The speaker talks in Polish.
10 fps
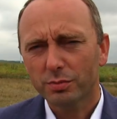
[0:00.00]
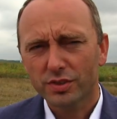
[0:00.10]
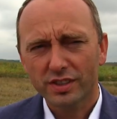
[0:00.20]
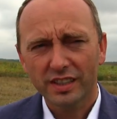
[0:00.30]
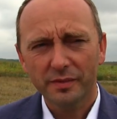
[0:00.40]

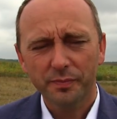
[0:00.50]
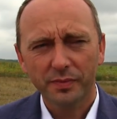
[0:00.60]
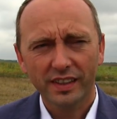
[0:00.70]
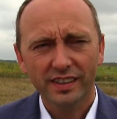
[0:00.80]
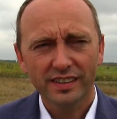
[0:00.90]
że
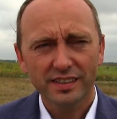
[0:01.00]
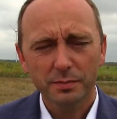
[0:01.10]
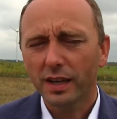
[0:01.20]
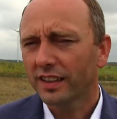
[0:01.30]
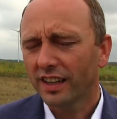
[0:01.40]
e,
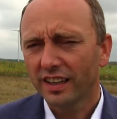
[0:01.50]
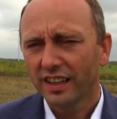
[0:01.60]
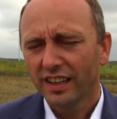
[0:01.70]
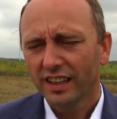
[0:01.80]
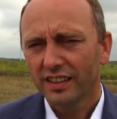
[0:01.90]
zmiana
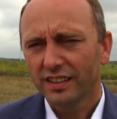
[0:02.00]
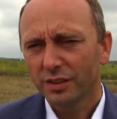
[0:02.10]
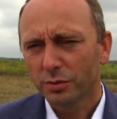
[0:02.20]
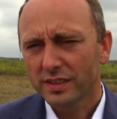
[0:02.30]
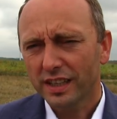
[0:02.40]
e,
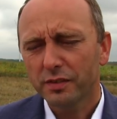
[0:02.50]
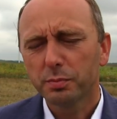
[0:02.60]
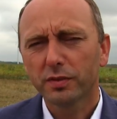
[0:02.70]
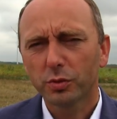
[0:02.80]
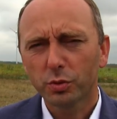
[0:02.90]
ustawy
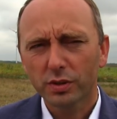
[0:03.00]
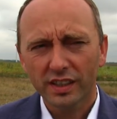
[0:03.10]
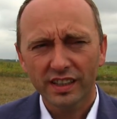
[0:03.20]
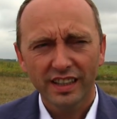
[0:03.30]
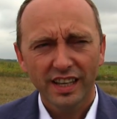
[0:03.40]

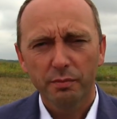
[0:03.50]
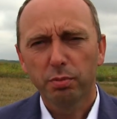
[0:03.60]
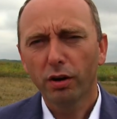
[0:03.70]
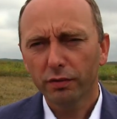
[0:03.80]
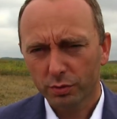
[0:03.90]
powoduje
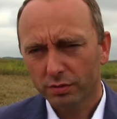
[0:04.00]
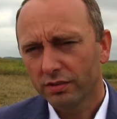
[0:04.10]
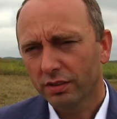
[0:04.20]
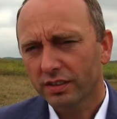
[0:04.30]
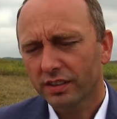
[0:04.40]
powrót
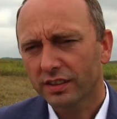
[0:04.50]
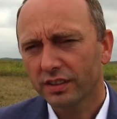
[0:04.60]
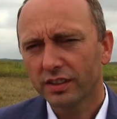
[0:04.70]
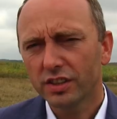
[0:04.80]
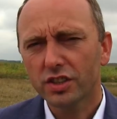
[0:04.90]
do tych
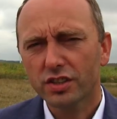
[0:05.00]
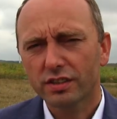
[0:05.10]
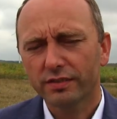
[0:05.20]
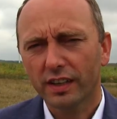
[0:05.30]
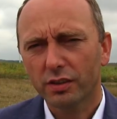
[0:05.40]

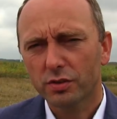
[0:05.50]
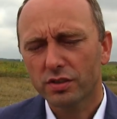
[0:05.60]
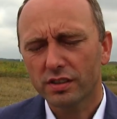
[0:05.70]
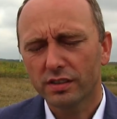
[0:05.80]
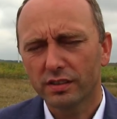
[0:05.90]
niższych
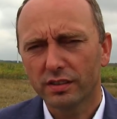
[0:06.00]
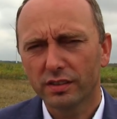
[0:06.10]
wartości